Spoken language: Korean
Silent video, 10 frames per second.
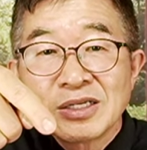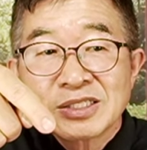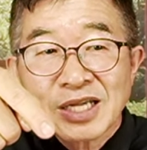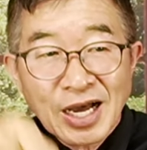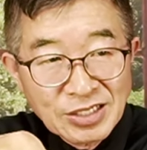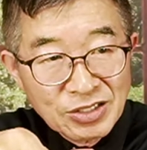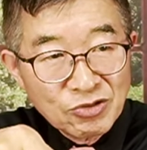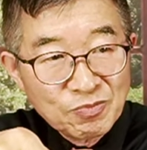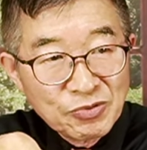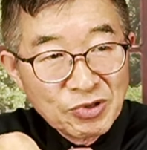사전
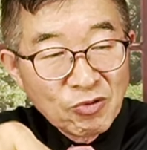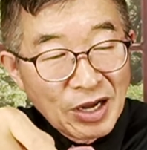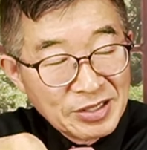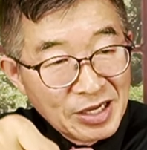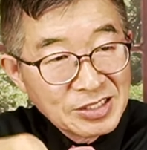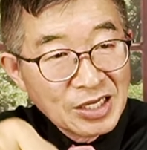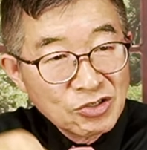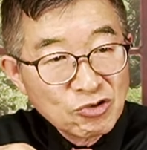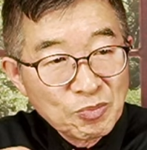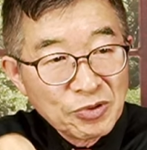투표자, 관내
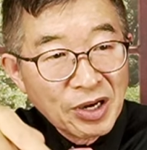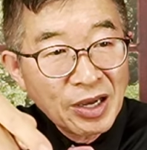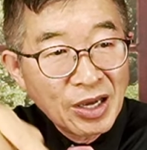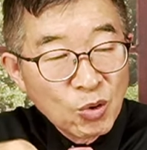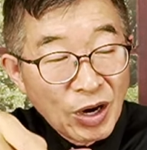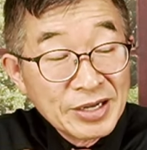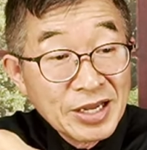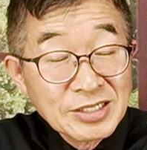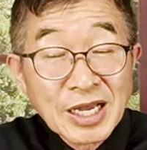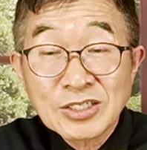사전 투표자,
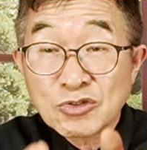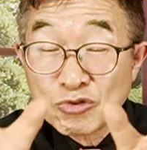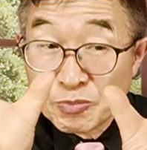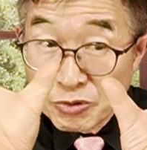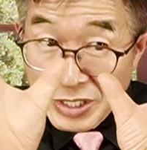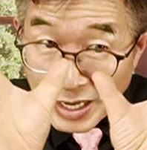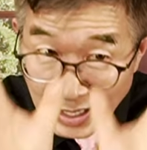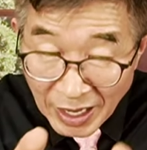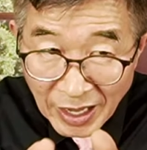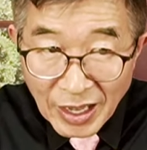관내 사전
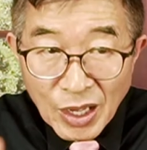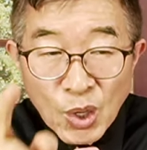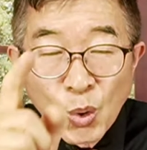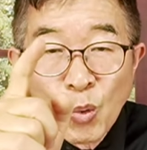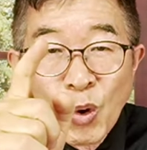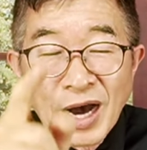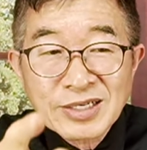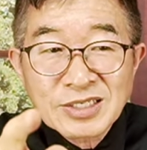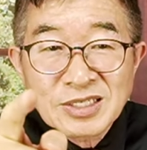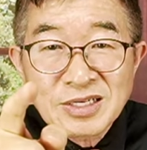투표자가
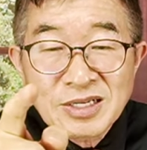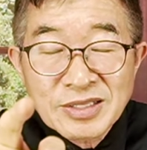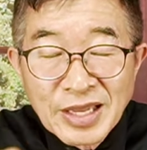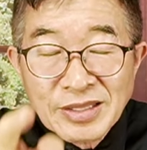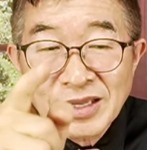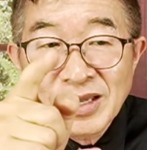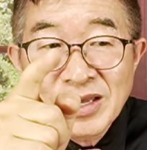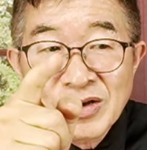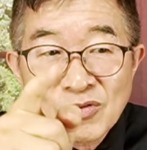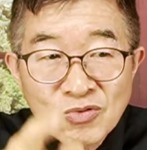확정된
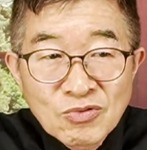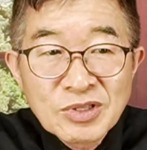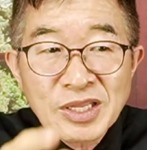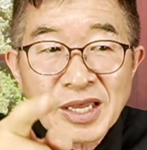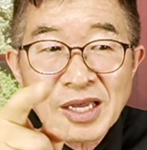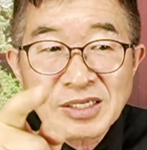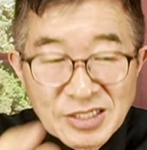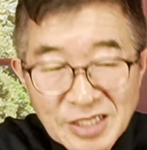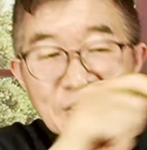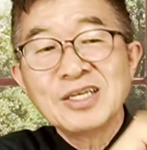국내
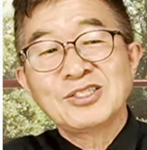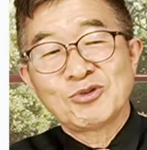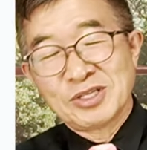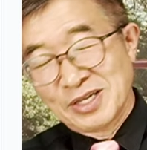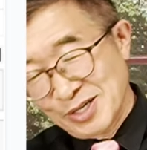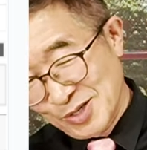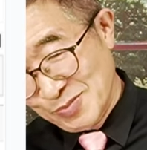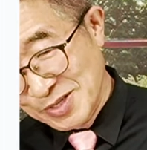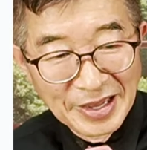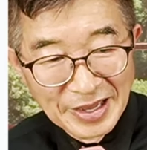선거인 수가 됩니다.
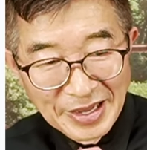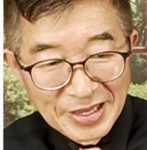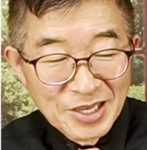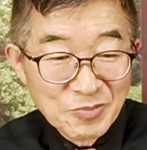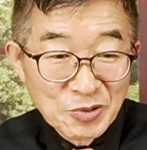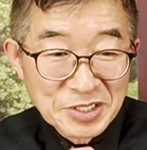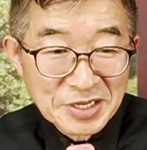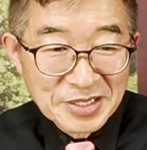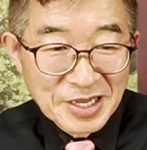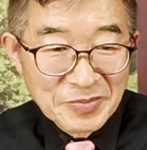이
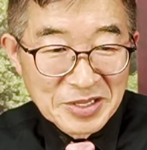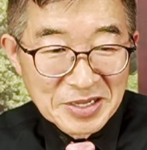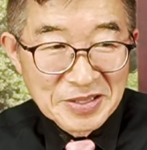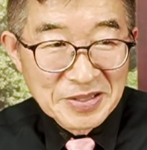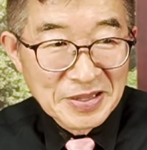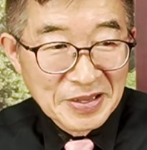보시게 되면은